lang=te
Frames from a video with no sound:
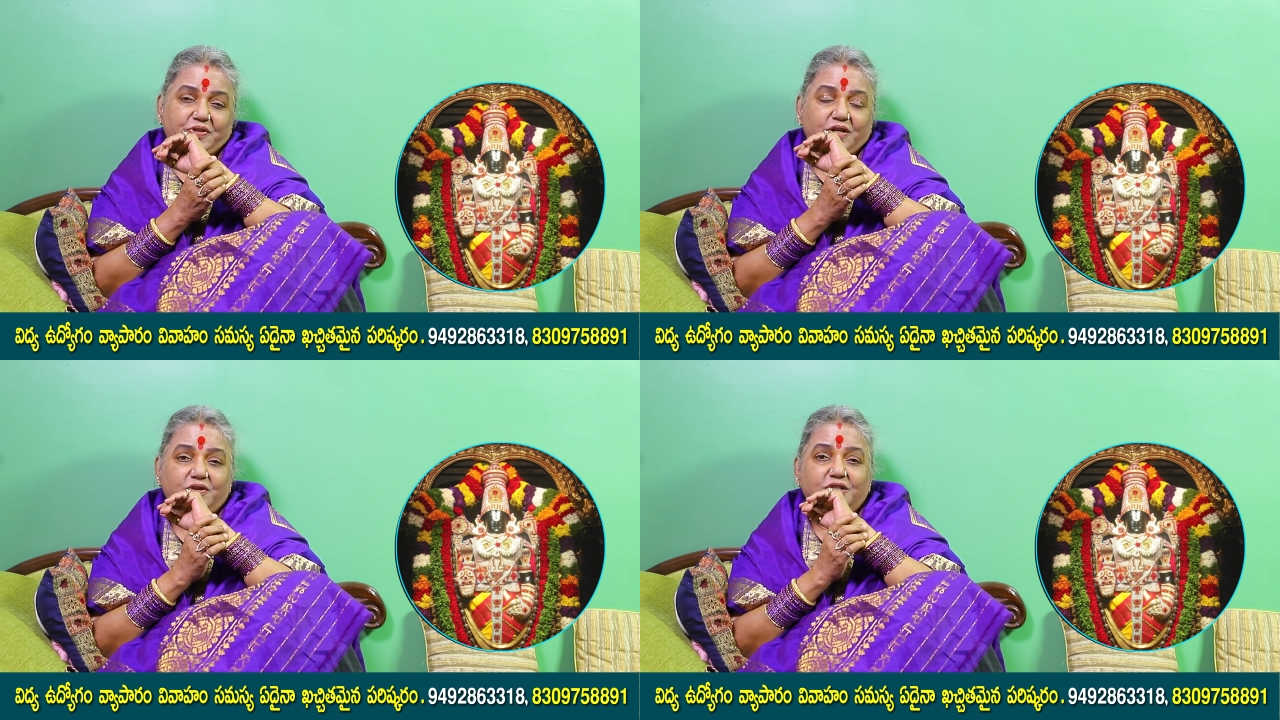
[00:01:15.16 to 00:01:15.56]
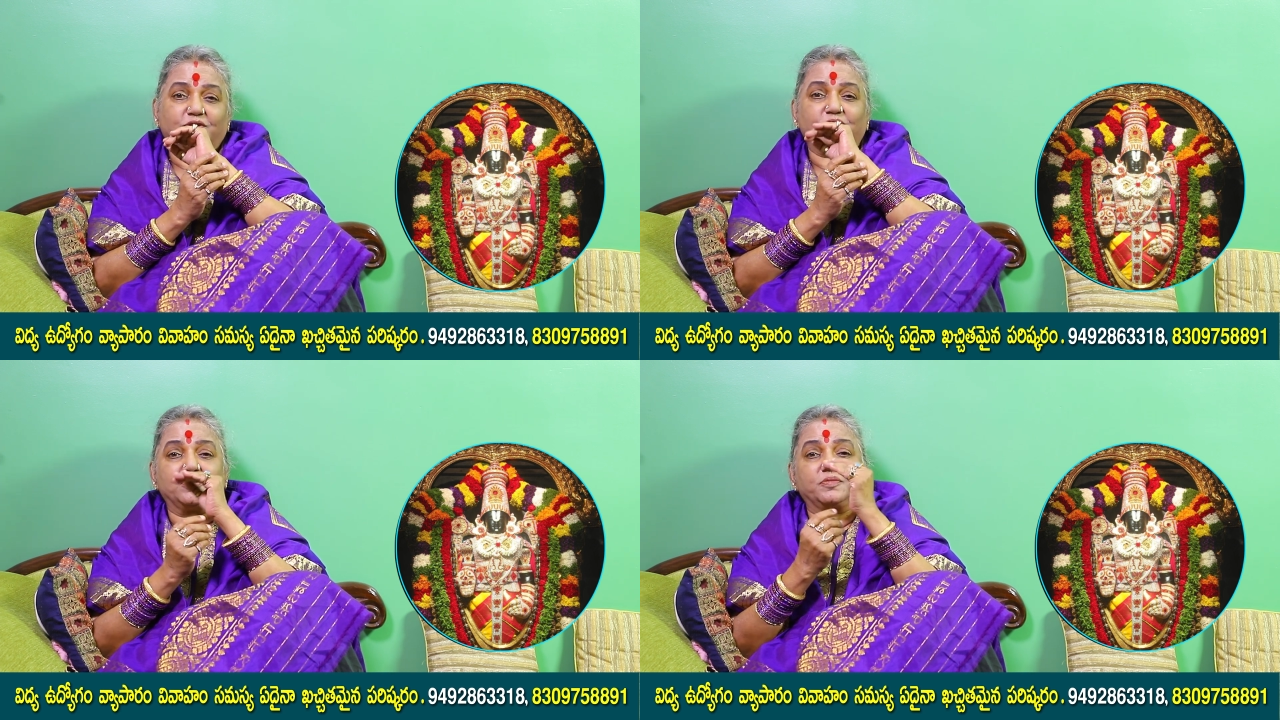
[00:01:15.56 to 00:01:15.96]

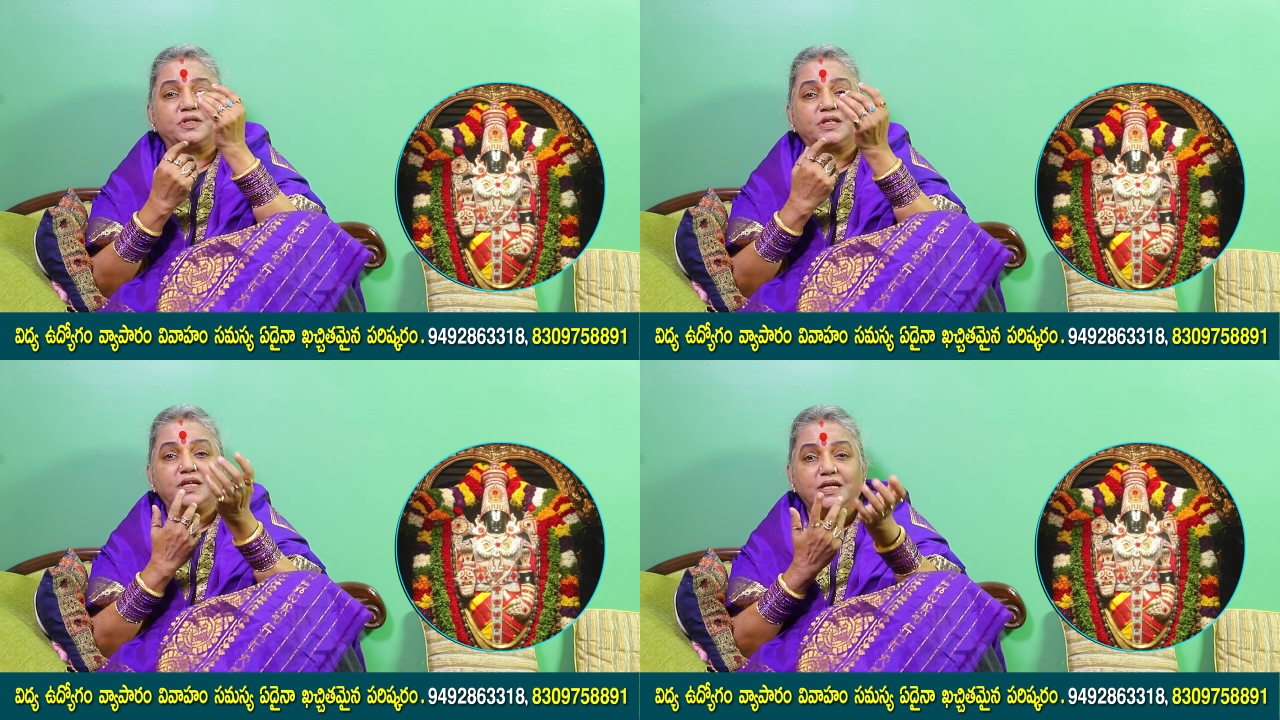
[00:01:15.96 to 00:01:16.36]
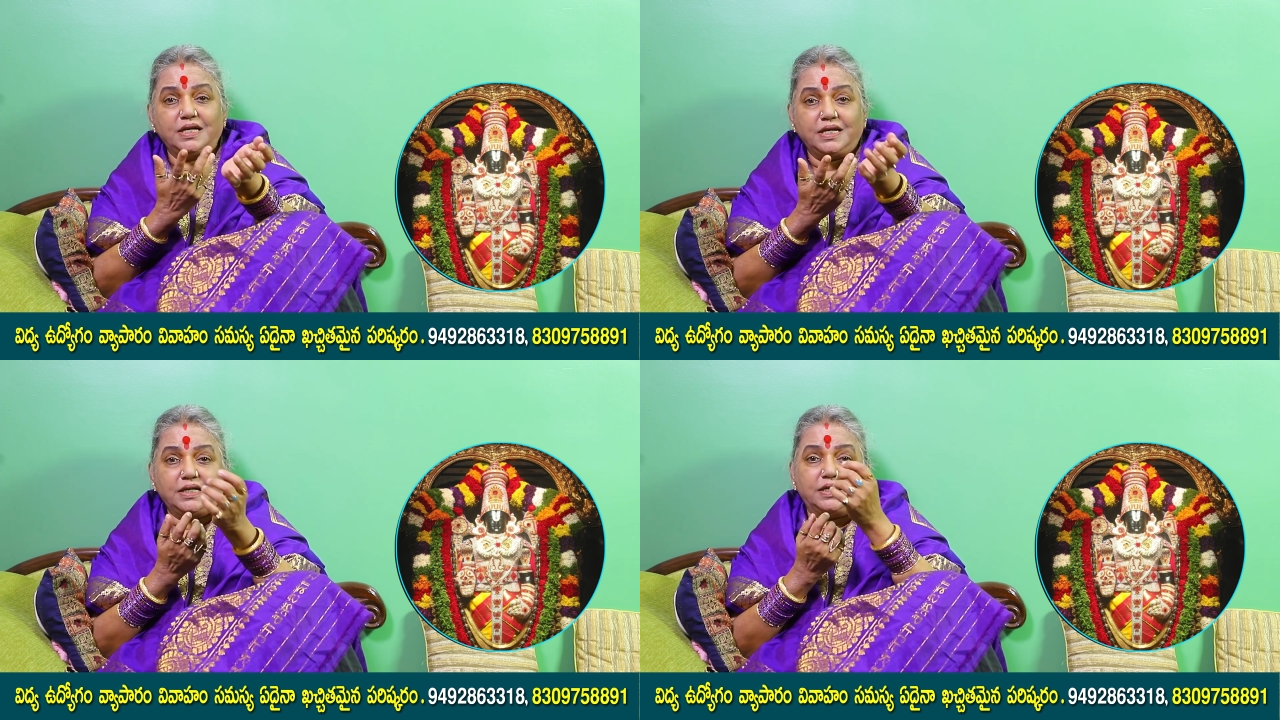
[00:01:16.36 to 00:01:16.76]
తర్వాత కొంతమంది
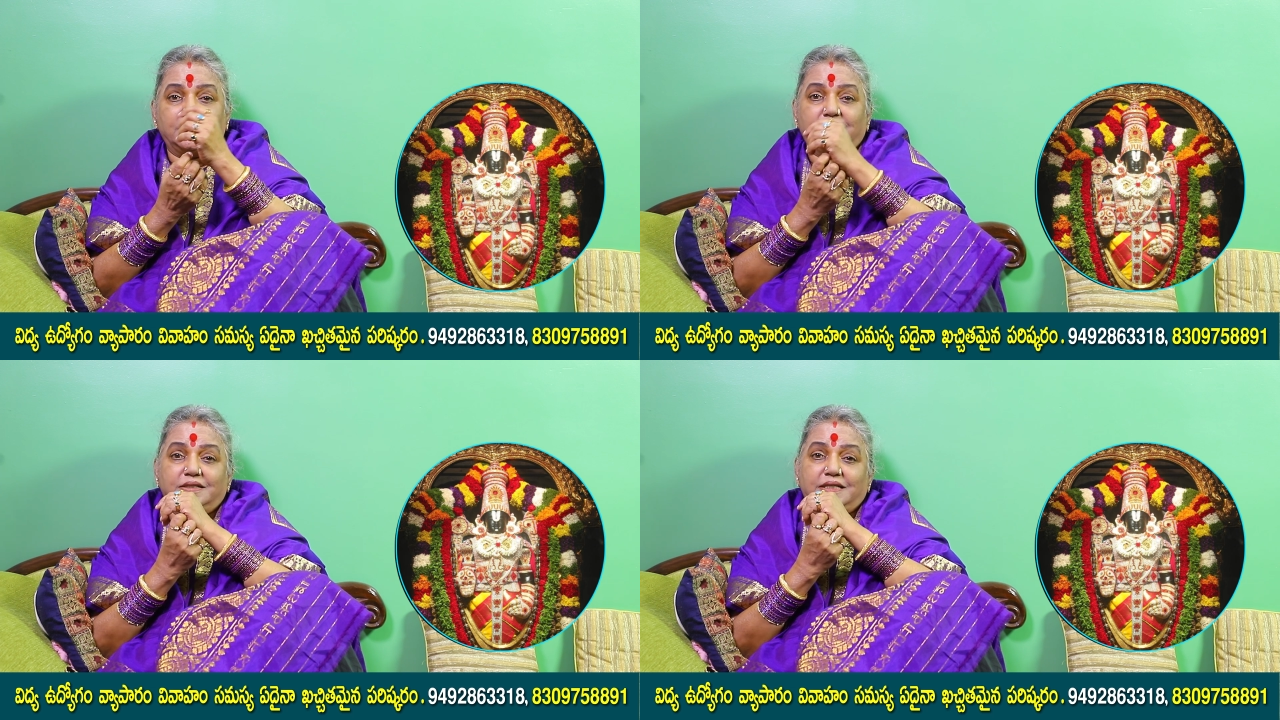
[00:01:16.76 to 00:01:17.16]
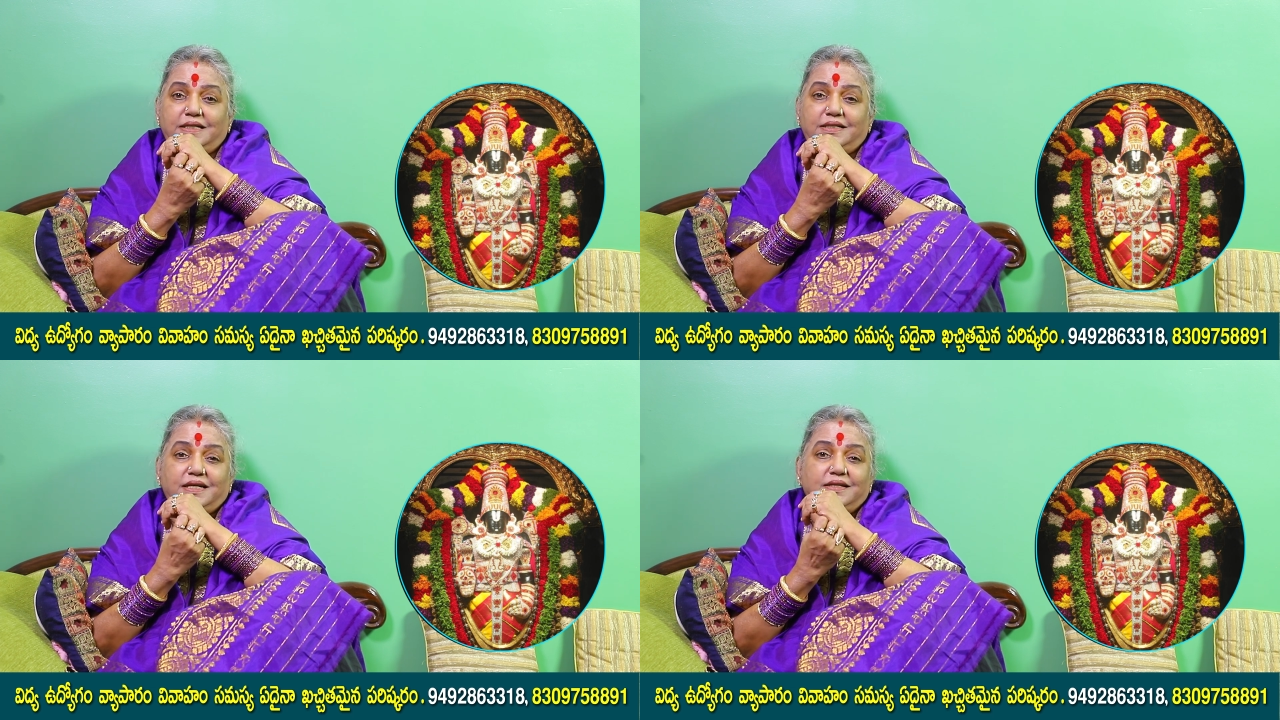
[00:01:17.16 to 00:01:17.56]

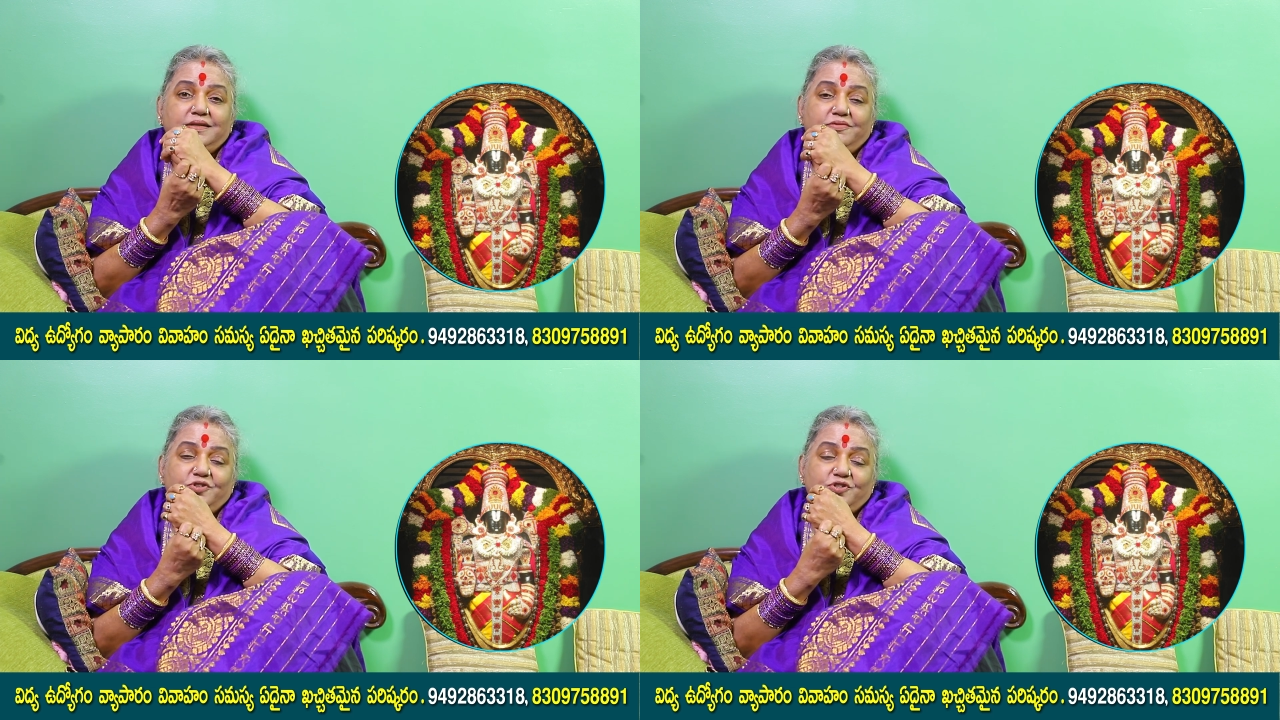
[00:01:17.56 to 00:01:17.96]
టైటానిక్